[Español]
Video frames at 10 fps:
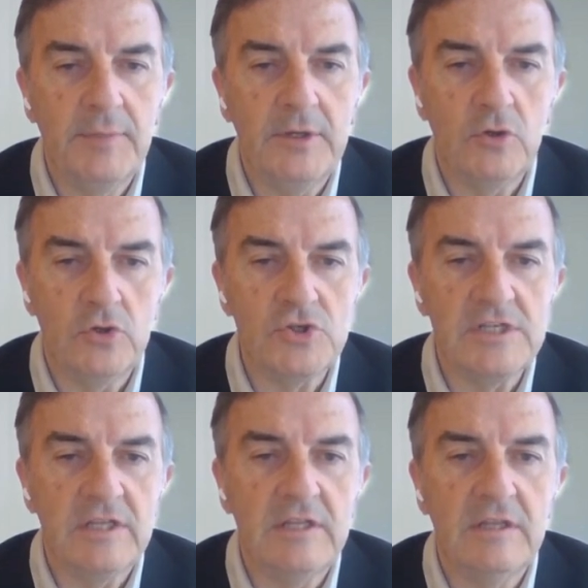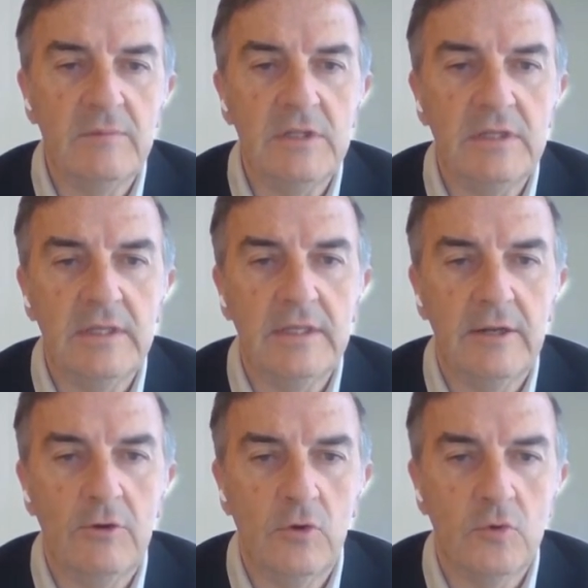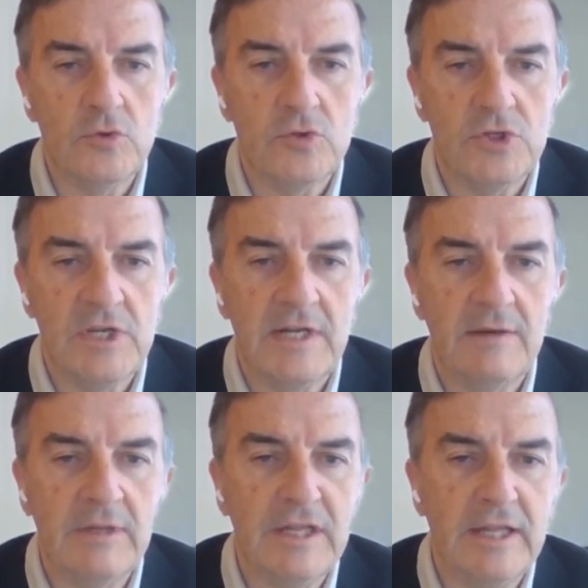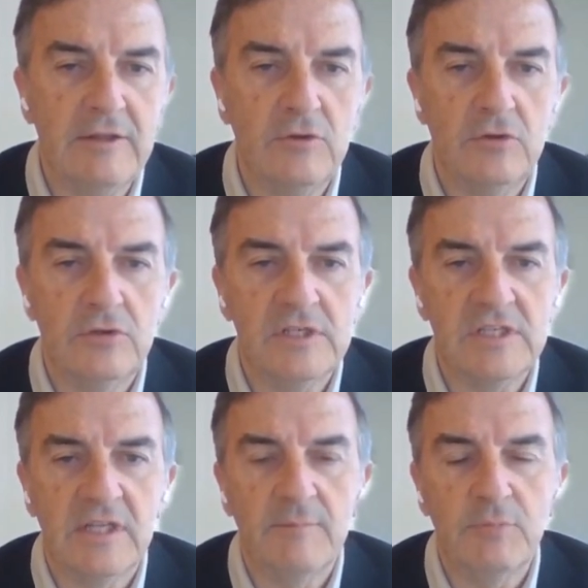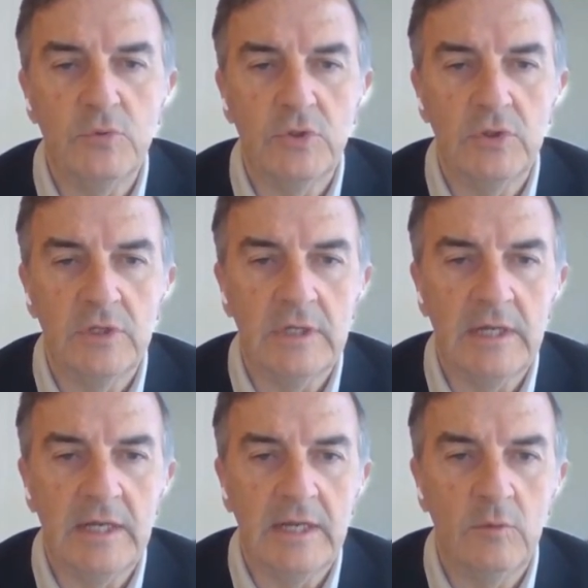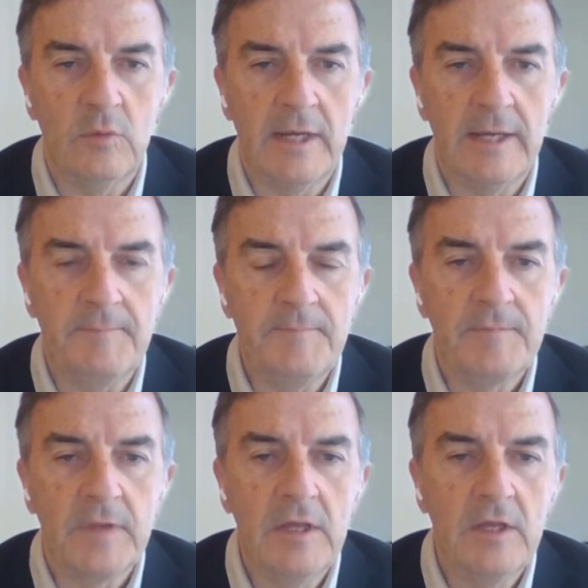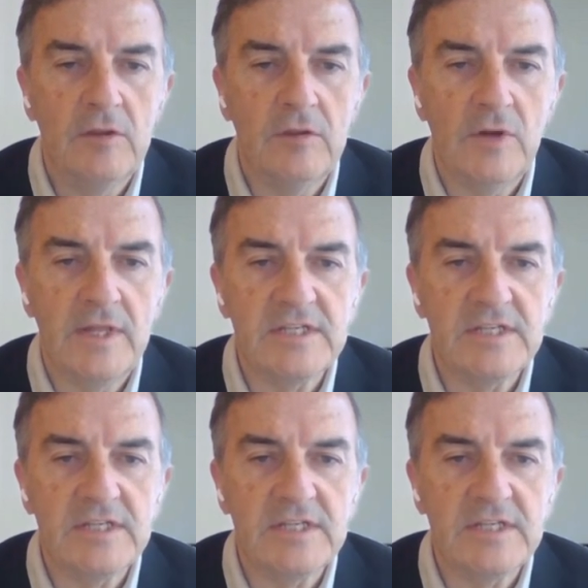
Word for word: pero consistentemente, los rusos siguen avanzando, están a punto de crear una zona